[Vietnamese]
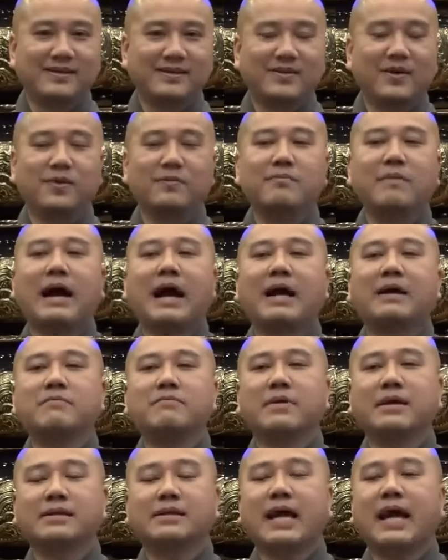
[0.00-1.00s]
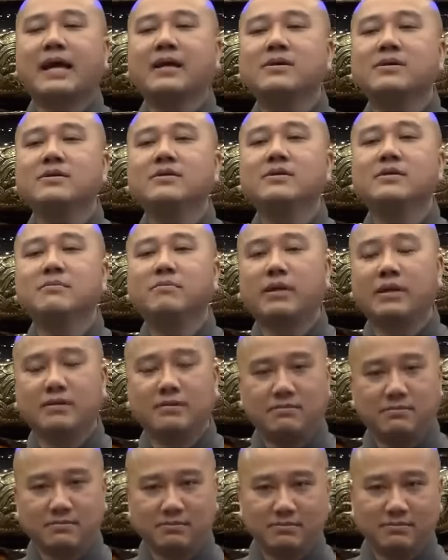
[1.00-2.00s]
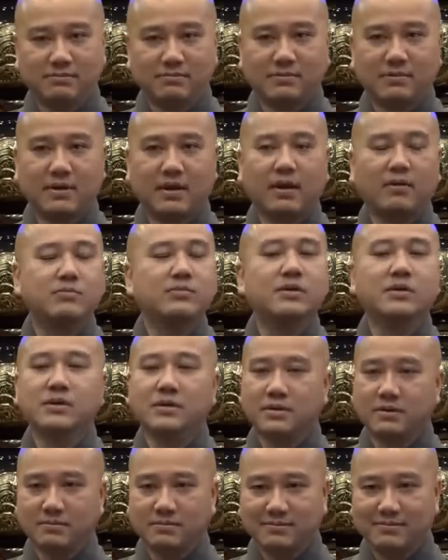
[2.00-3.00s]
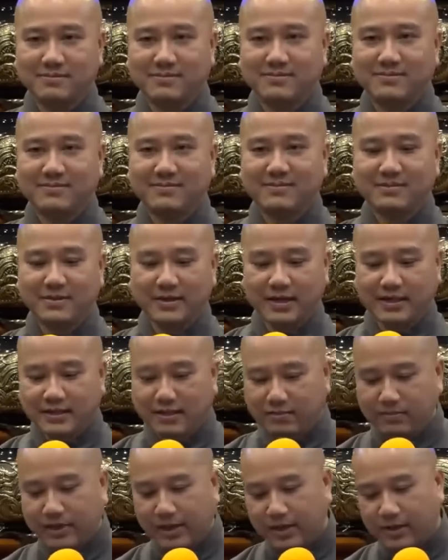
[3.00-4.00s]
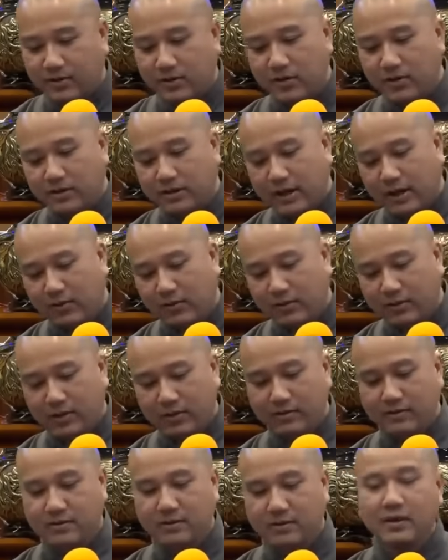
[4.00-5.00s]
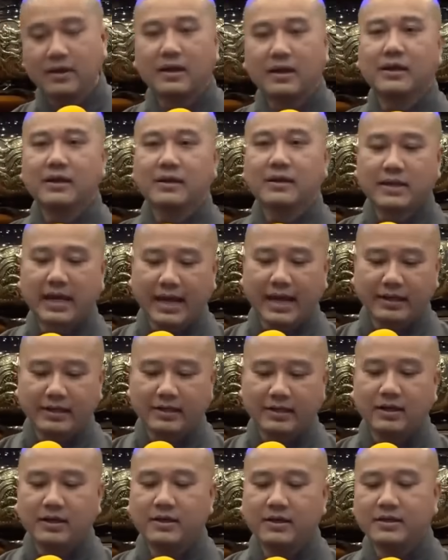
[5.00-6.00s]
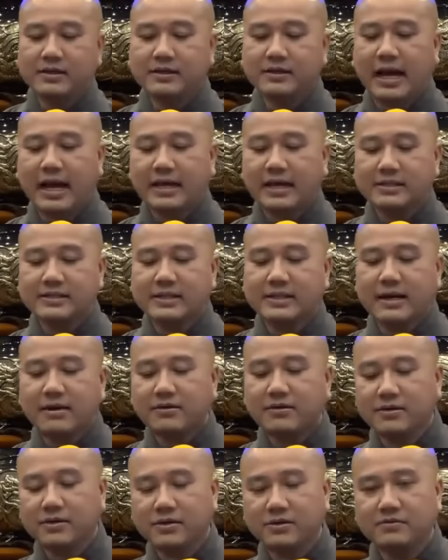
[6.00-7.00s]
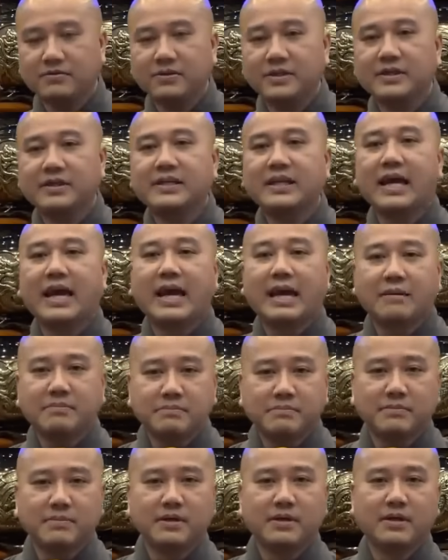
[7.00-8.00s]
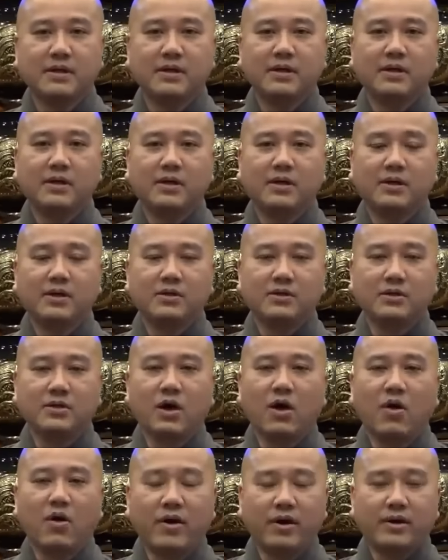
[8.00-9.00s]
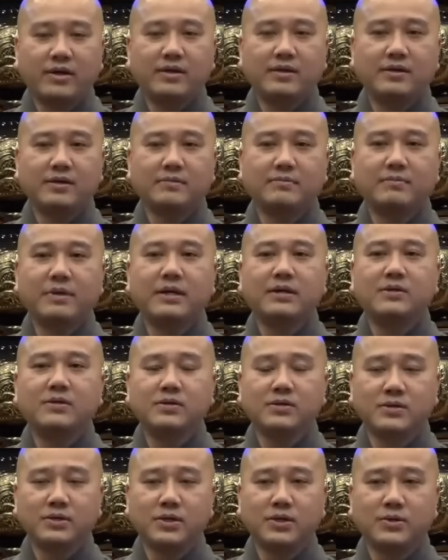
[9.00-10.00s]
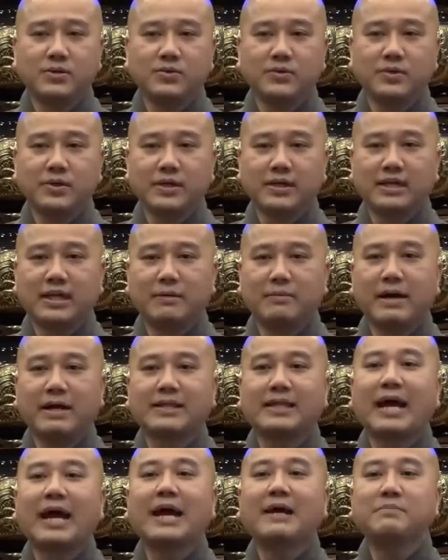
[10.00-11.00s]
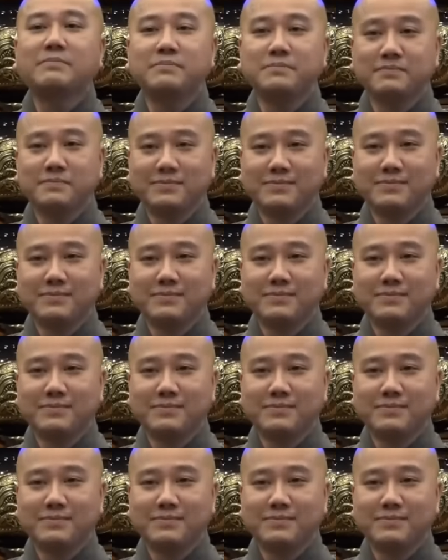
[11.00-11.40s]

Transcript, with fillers: Còn bạn mà tán dương mình không được. Vậy trong này có một câu nè: thầy ơi, tại sao người Việt Nam gọi mấy người nhiều chuyện là bà Tám?